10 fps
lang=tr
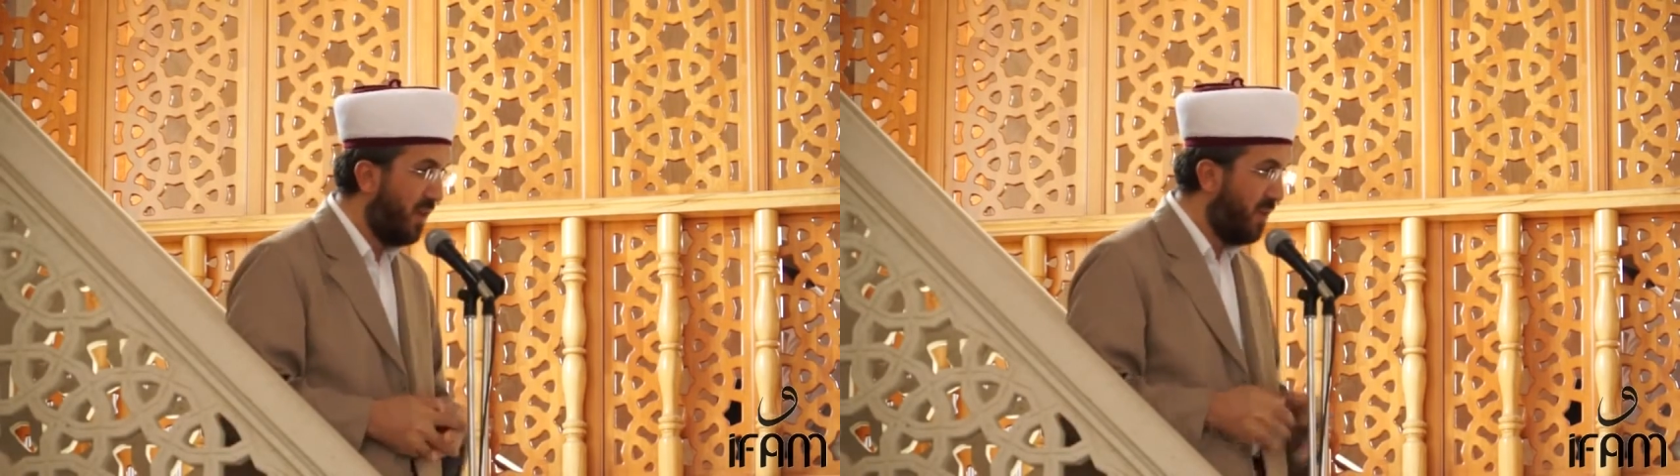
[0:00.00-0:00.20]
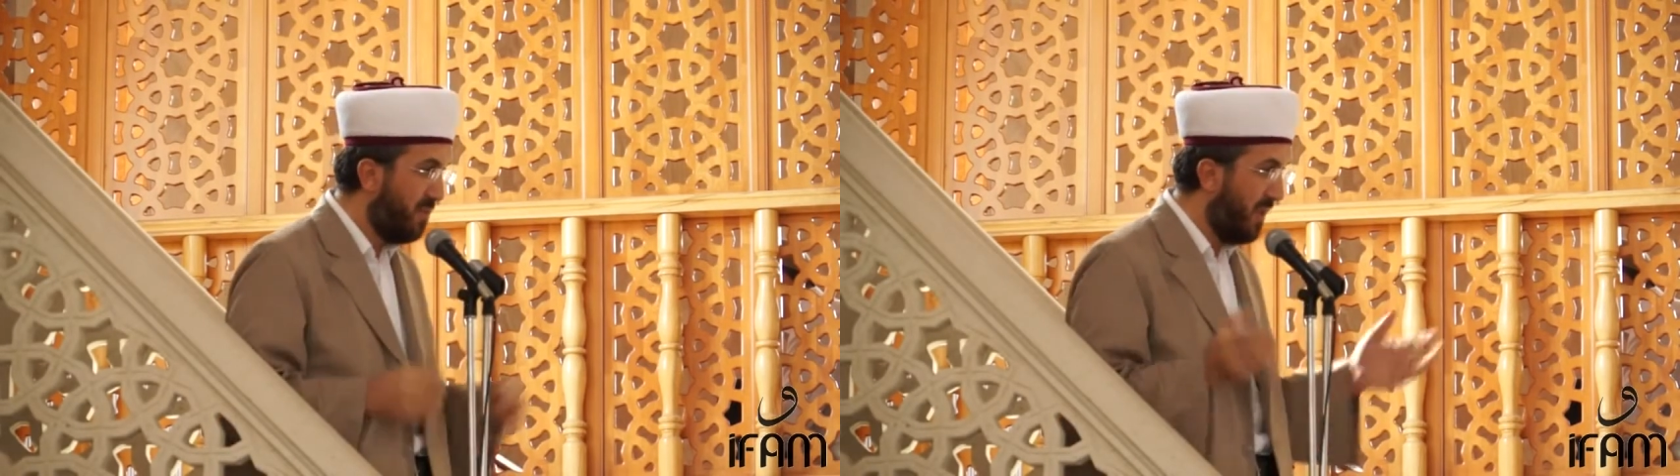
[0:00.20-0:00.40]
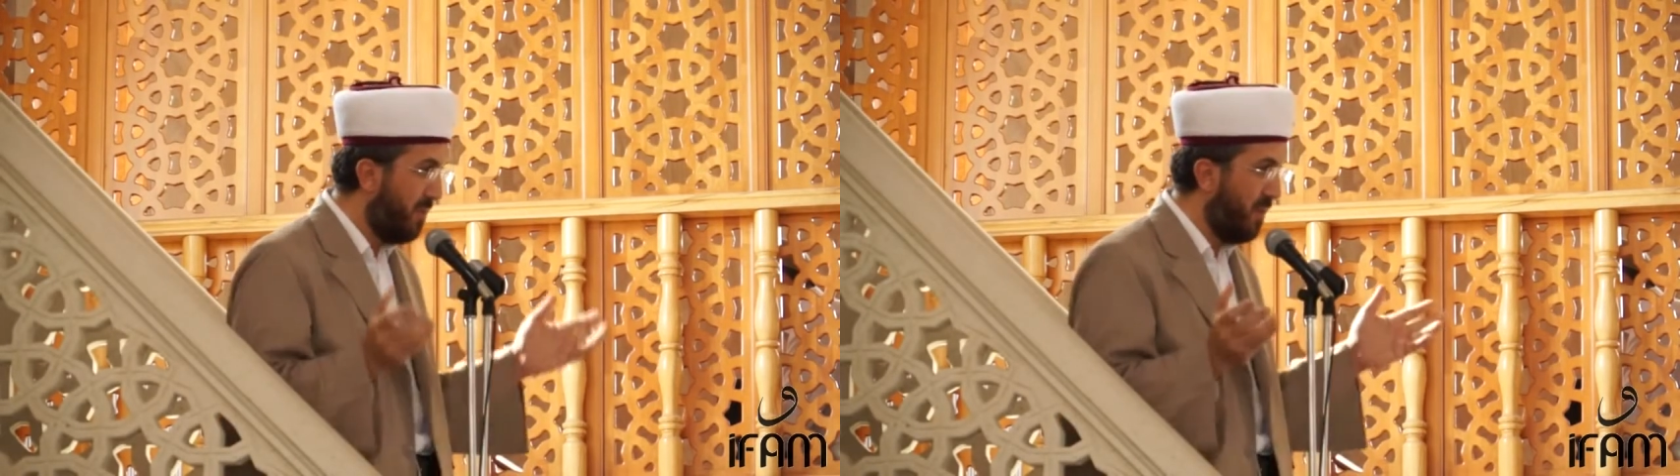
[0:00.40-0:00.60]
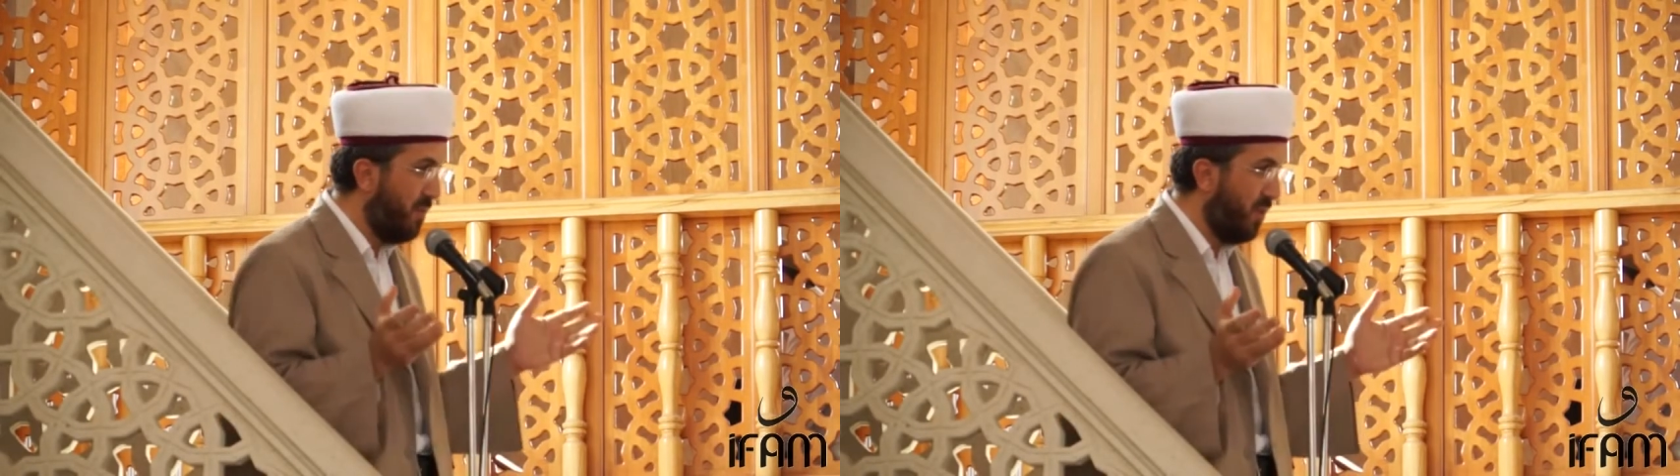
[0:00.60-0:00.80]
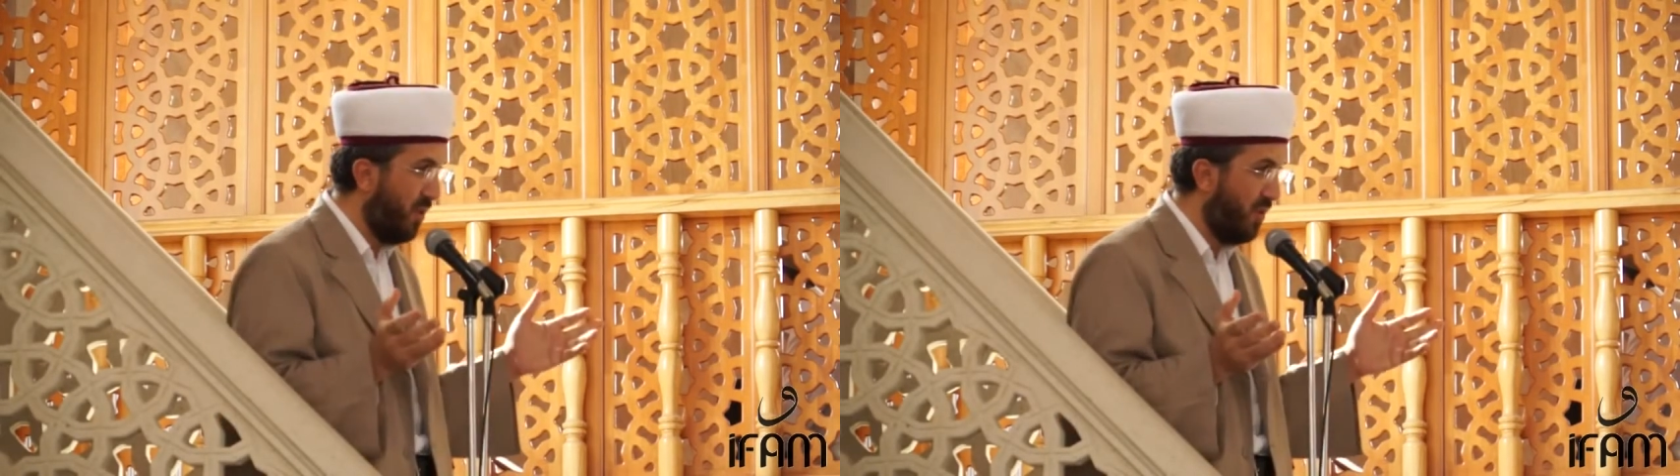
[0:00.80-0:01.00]
Kimse
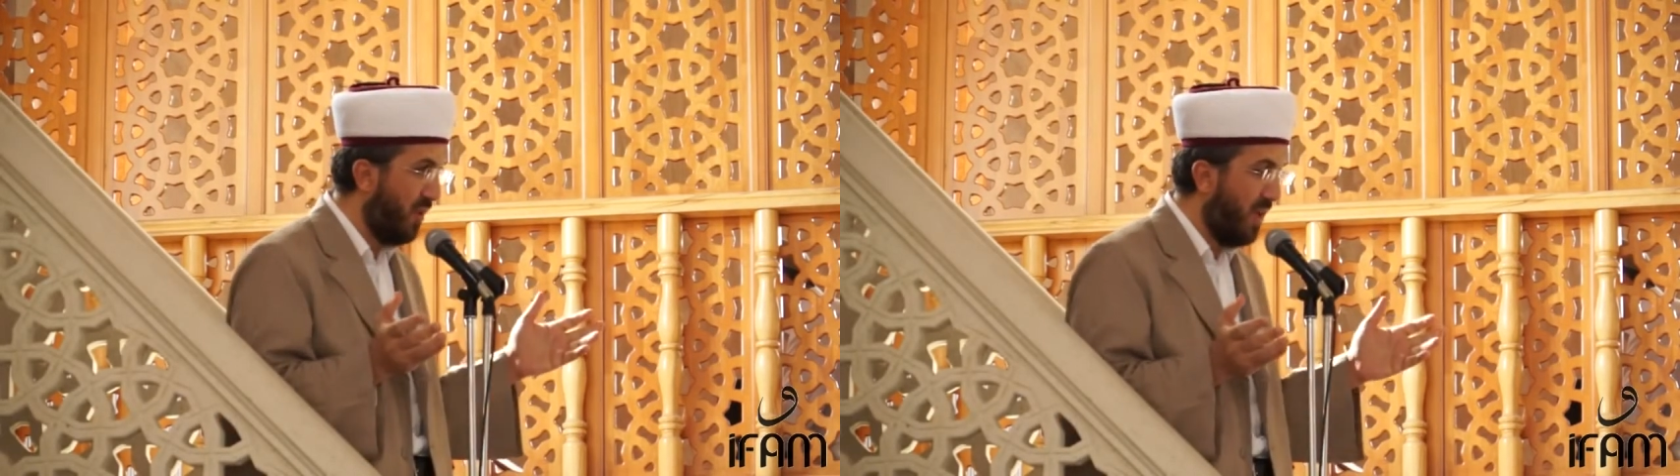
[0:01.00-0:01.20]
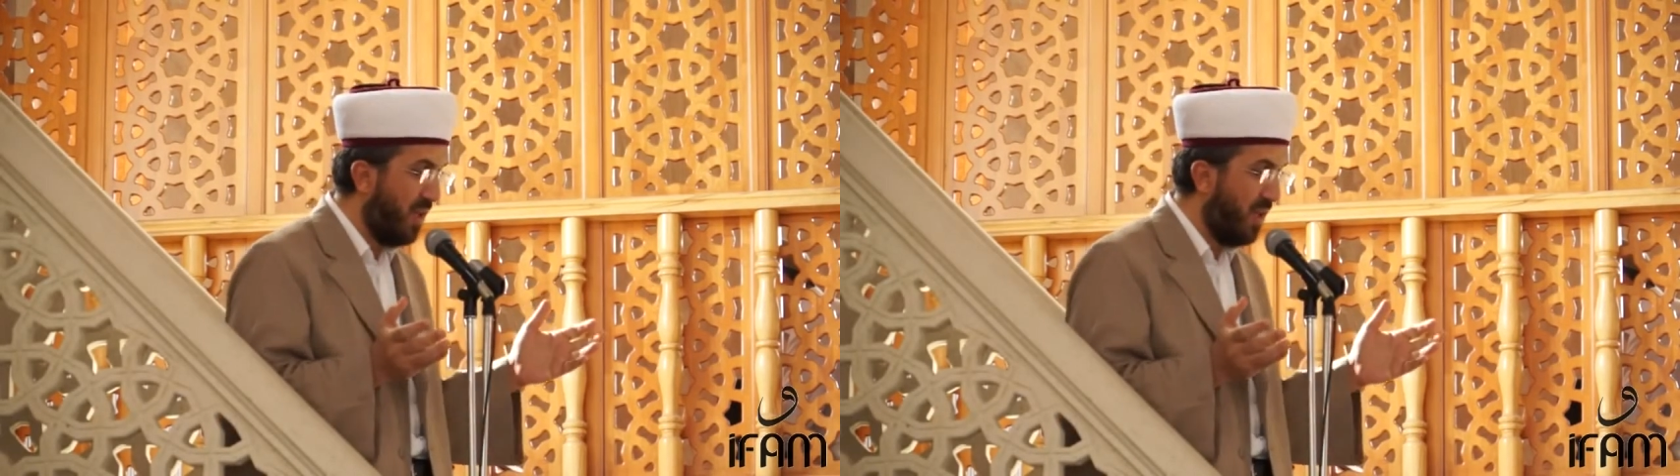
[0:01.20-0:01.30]
bilmiyor,